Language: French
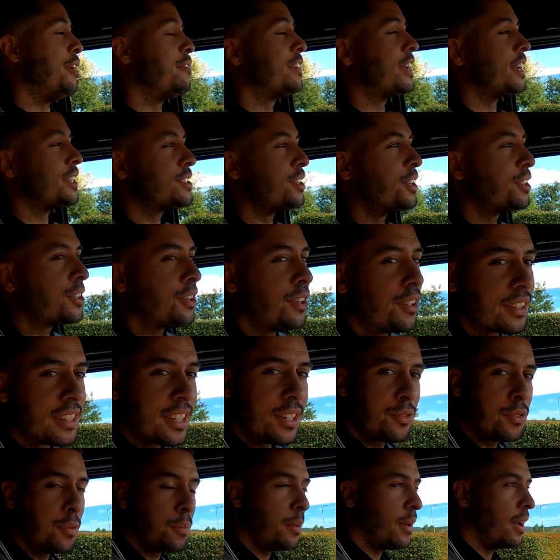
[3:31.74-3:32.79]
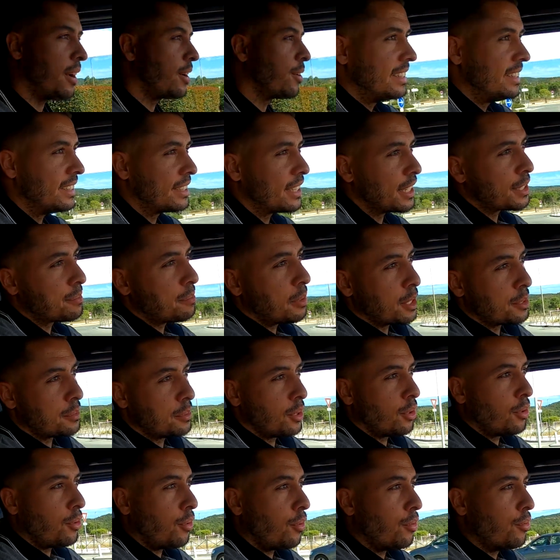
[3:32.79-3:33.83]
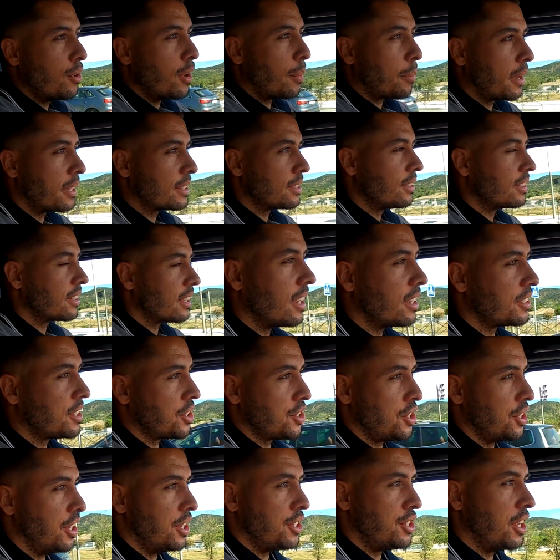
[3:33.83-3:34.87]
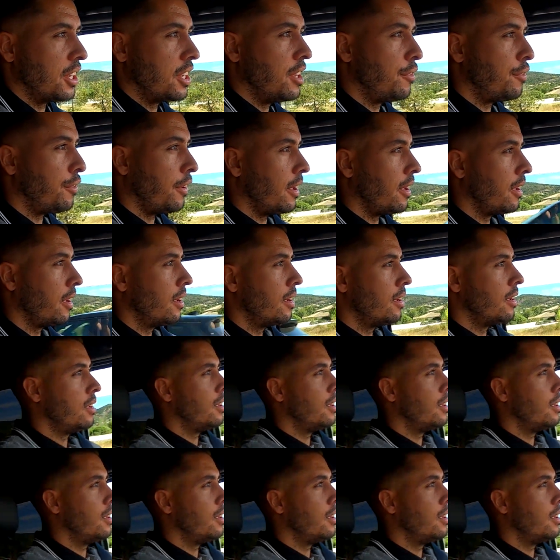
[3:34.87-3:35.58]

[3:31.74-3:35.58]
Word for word: la F430 qui est super. ça se passe bien, on vous la présentera, ça j'ai kiffé.